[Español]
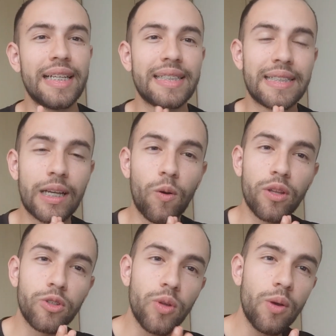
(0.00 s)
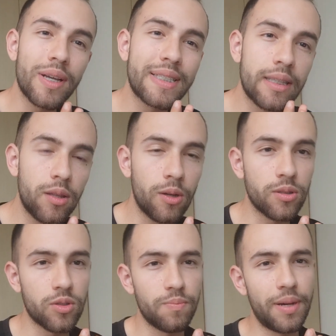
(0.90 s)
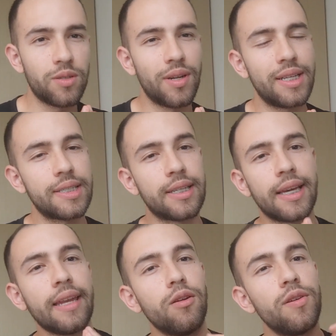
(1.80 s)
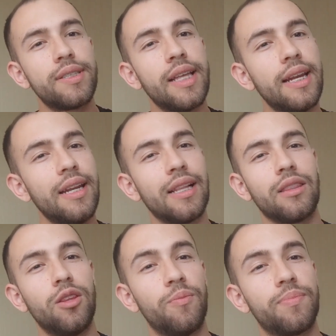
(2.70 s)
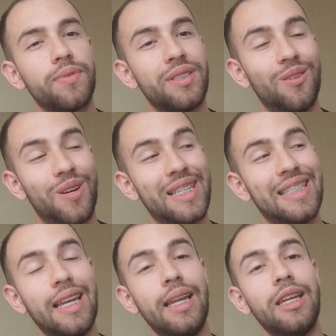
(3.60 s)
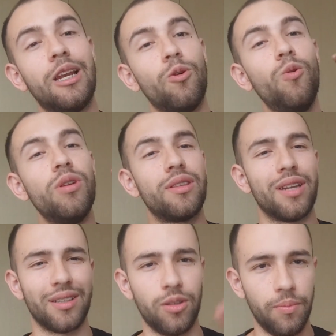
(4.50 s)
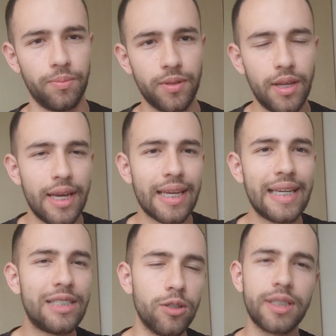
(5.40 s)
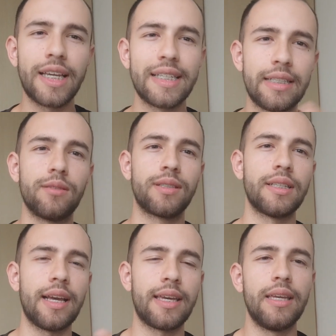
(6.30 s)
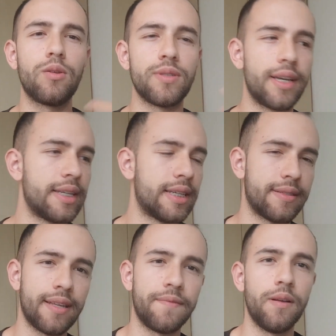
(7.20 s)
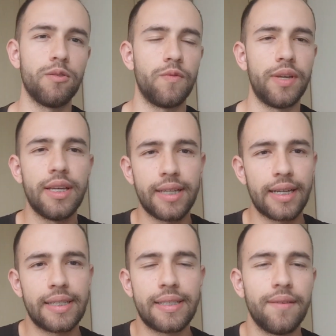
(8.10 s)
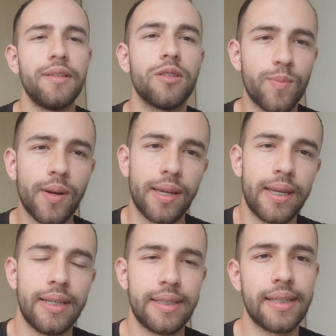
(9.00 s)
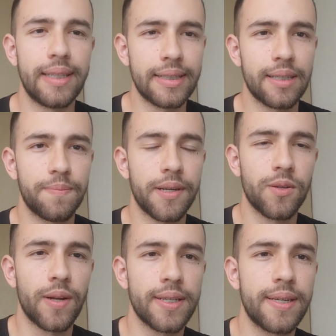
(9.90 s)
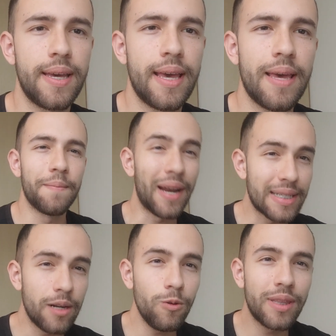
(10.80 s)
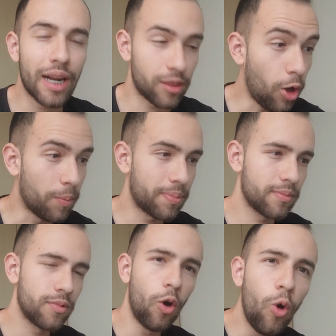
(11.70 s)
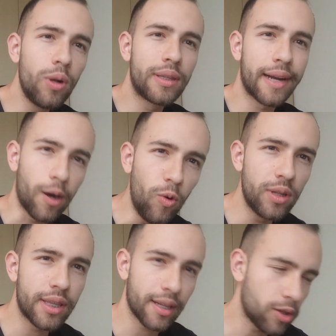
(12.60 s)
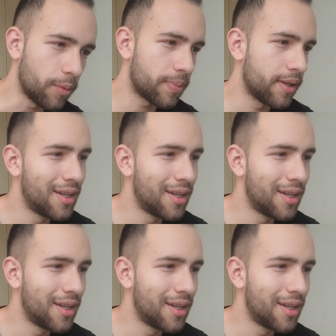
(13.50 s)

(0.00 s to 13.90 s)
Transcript: Si cuando yo digo exitosos son personas que no están en el top, sino que están en el ultra top. Y yo sé que si tú estás aquí, tú sigues esta filosofía, llegaste a este Dios porque quieres ser de esas personas. Para ser ultra top, ultra, ultra top,